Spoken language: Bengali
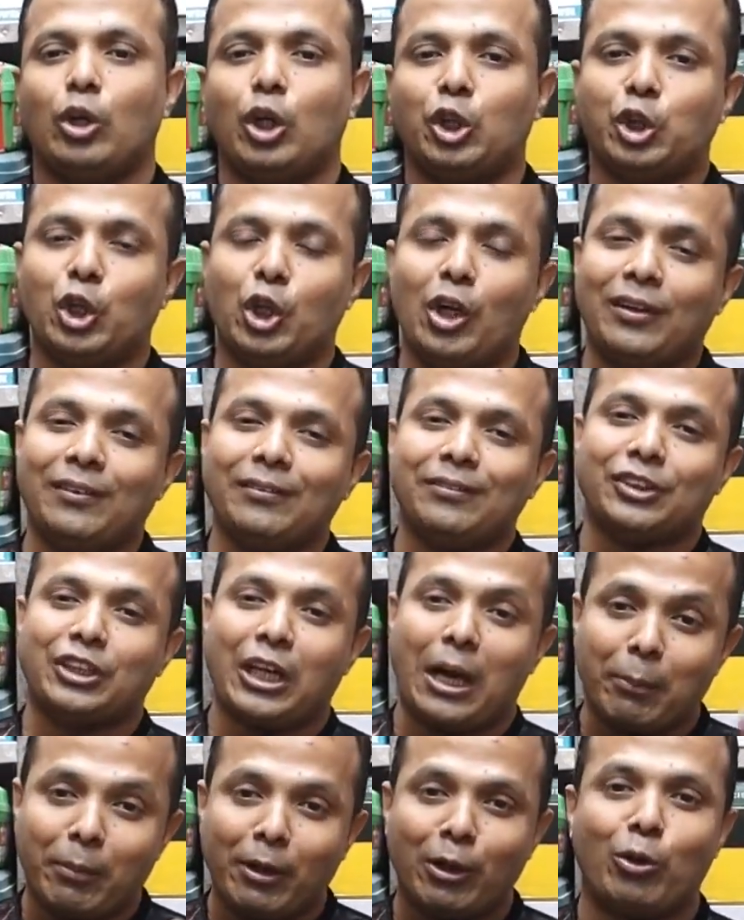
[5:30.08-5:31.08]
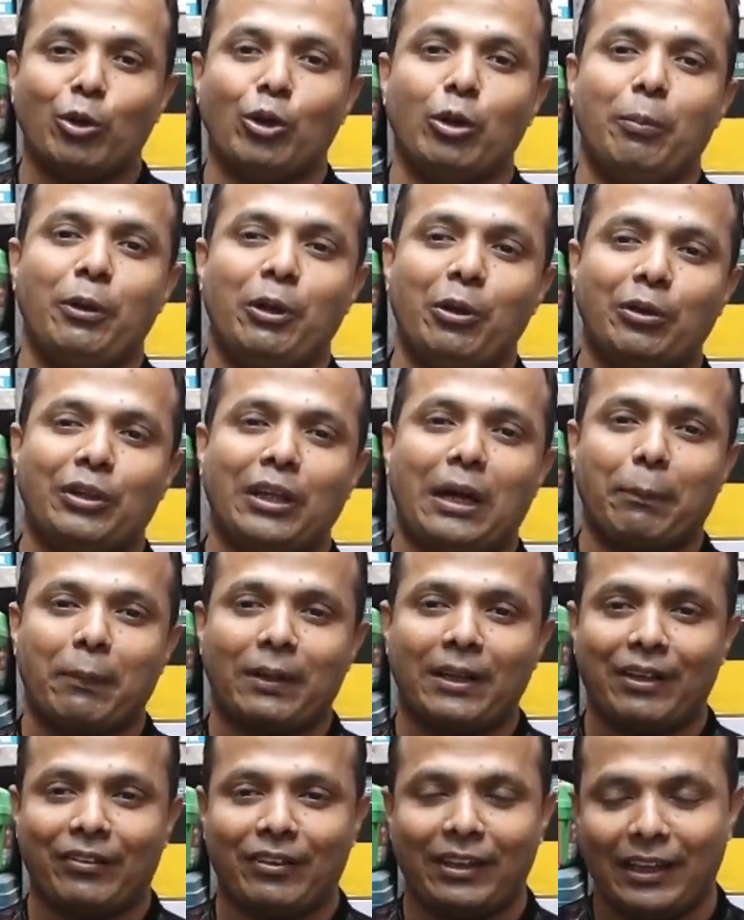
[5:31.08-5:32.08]
দর্শক সামনের কোনো ভিডিওতে
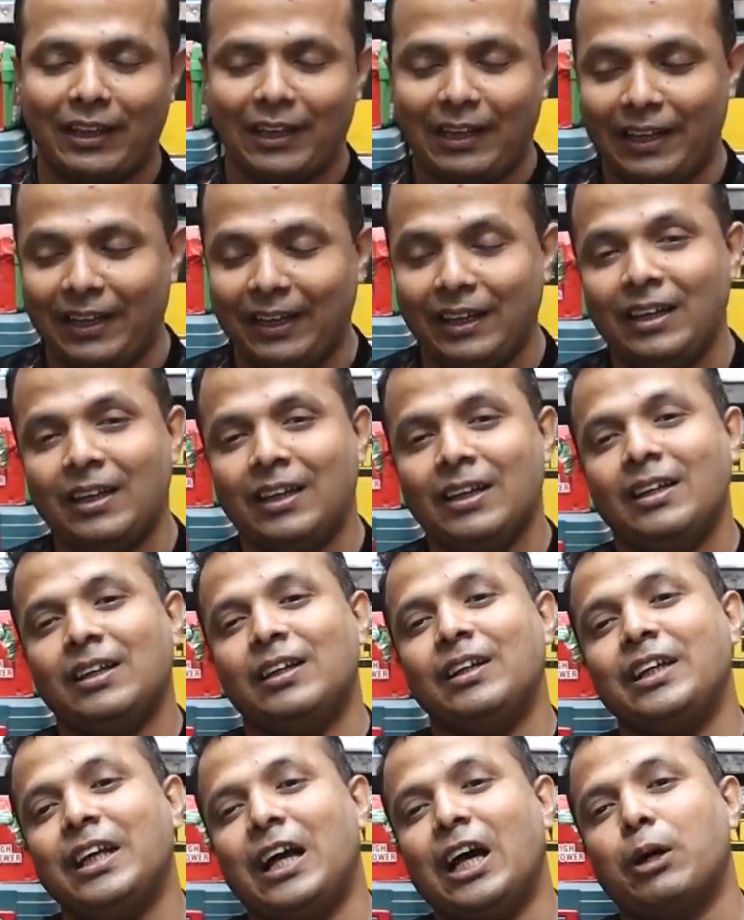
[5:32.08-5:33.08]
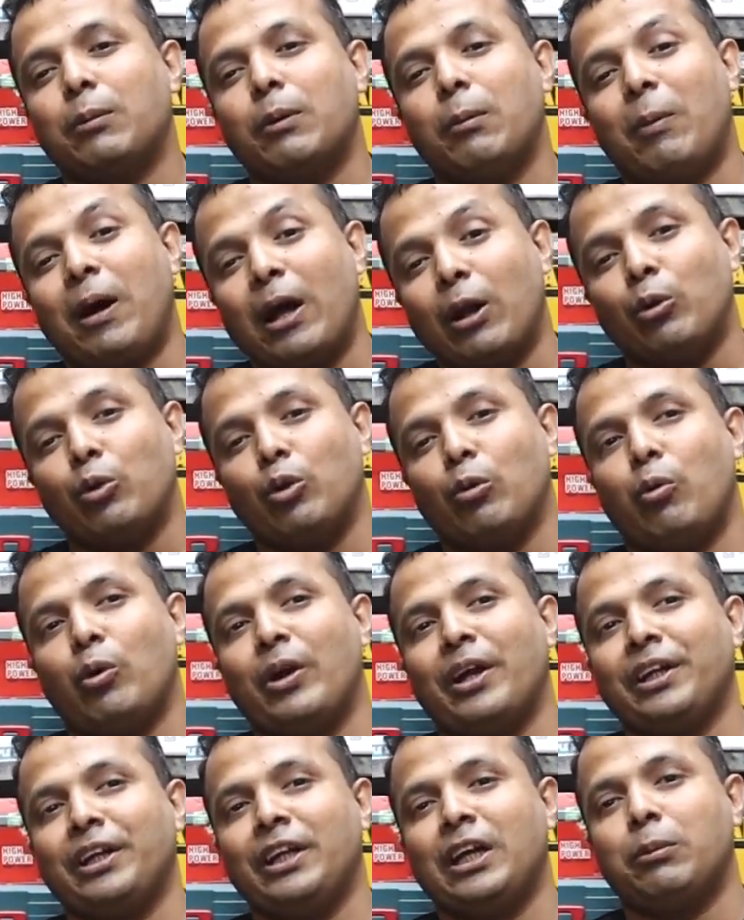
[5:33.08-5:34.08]
আপনাদের চ্যানেলে নিয়ে আসবো ভালো কোনো
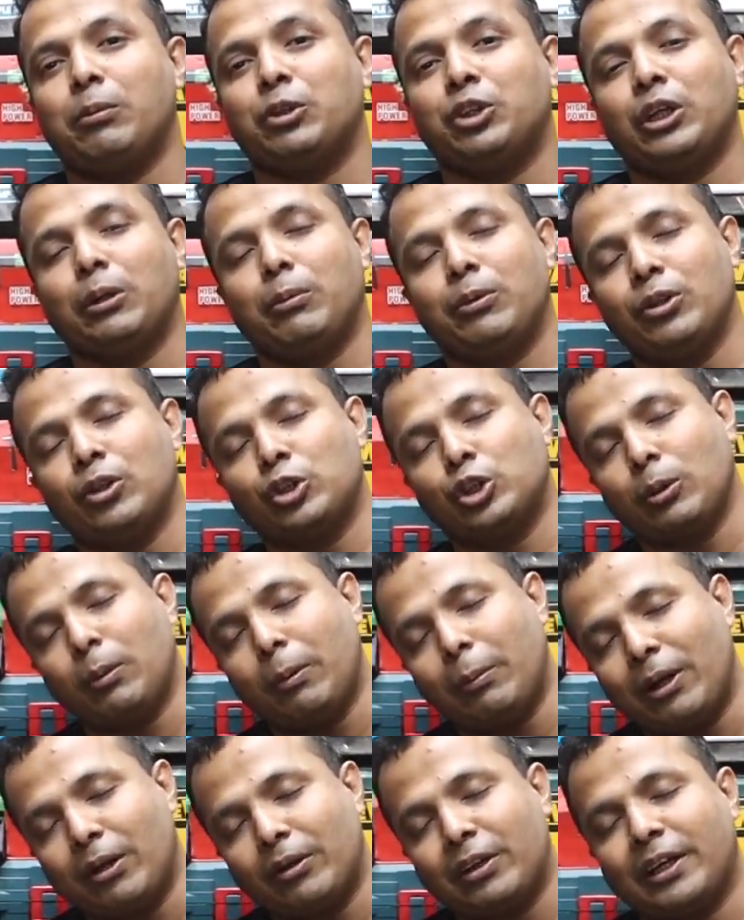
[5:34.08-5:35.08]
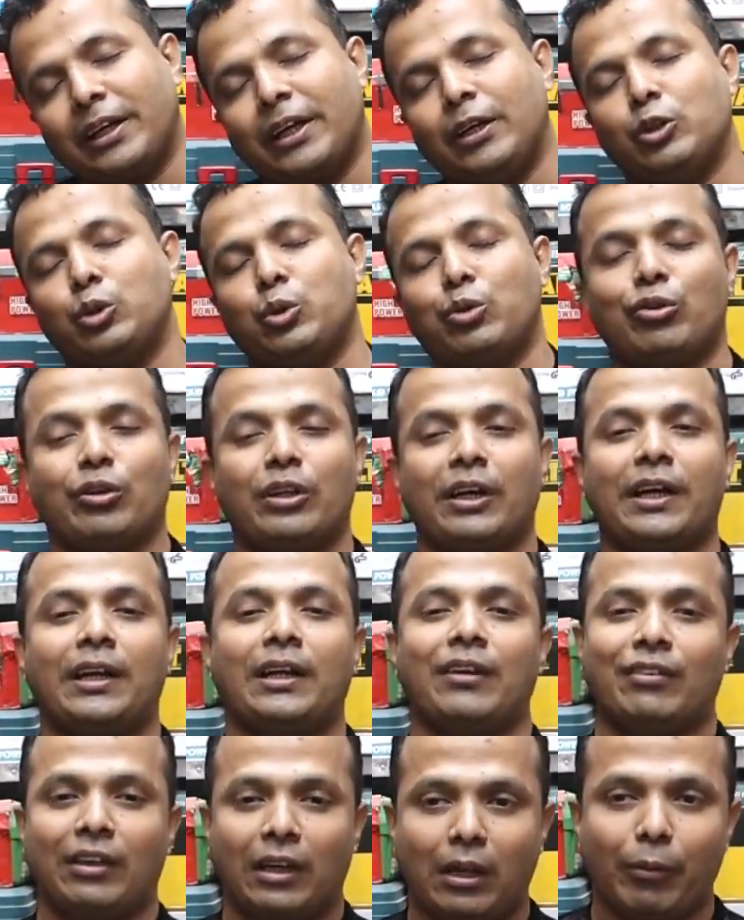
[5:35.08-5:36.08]
প্রোডাক্ট নিয়ে আসবো সে পর্যন্ত সবাই ভালো থাকেন সুস্থ থাকেন
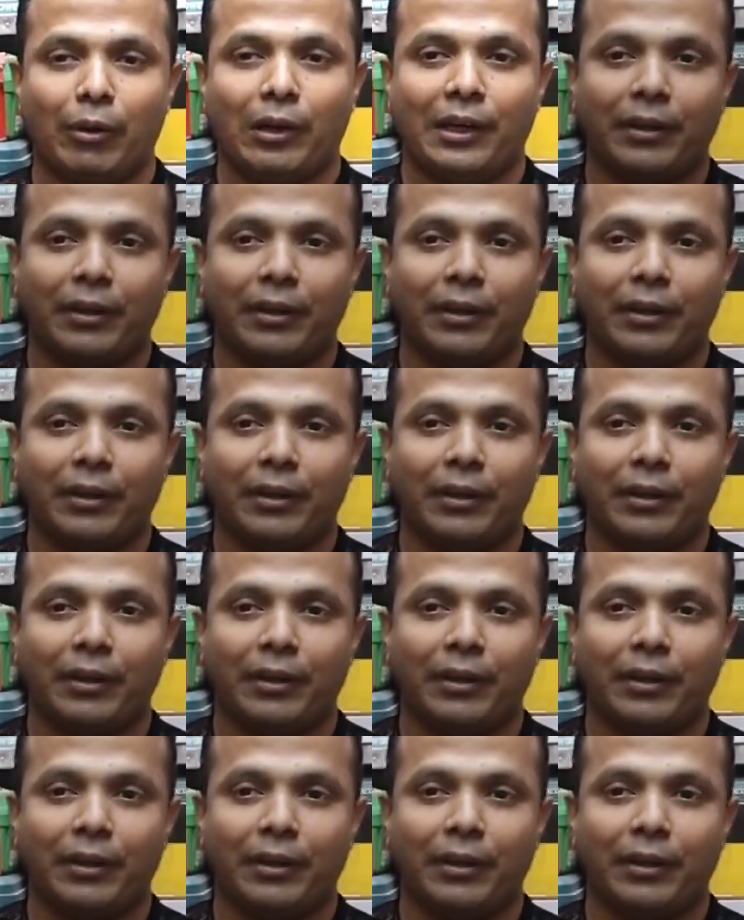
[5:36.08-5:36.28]
আসসালামু